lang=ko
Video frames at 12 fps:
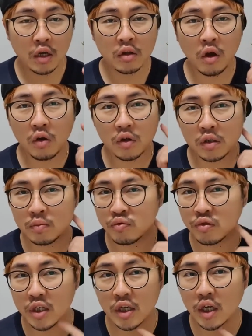턱을
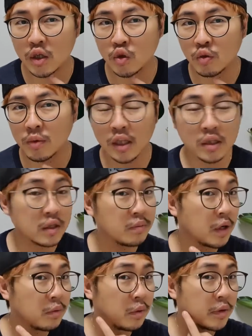V라인으로 만드는
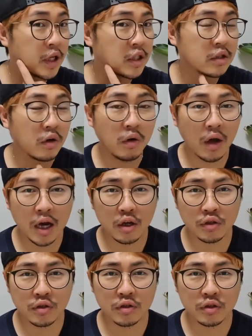방법에 대해서
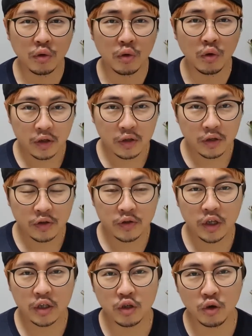알려드렸었고
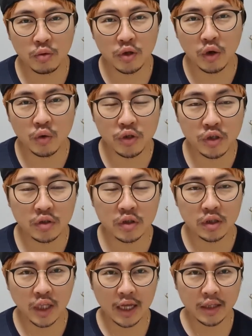근데 그거보다 오늘은
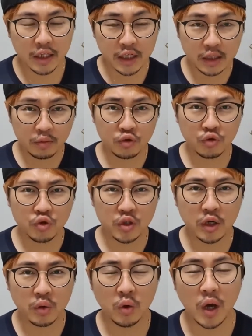단 1분
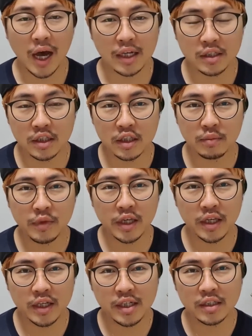투자로
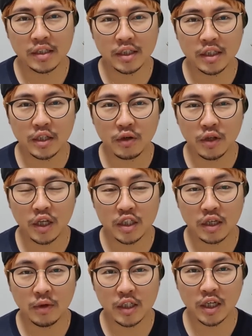아침에 일찍
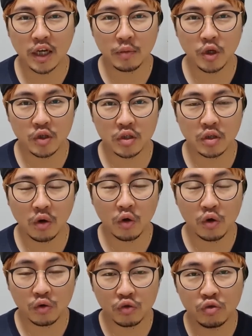일어나자마자 하면은
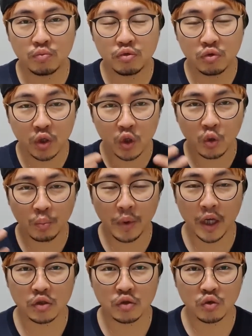얼굴 붓기도
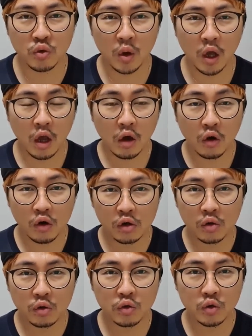빼주고
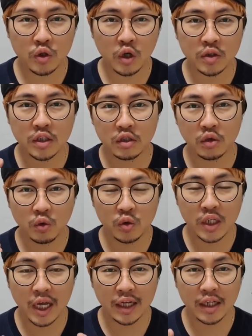얼굴도 전체적으로
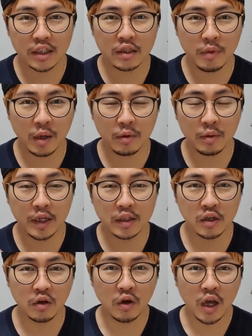작아지는 방법에
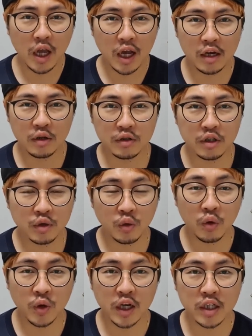대해서
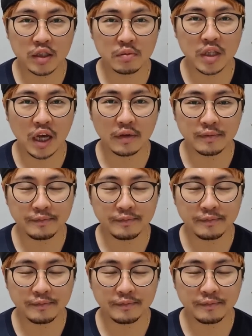알려드리도록 하겠습니다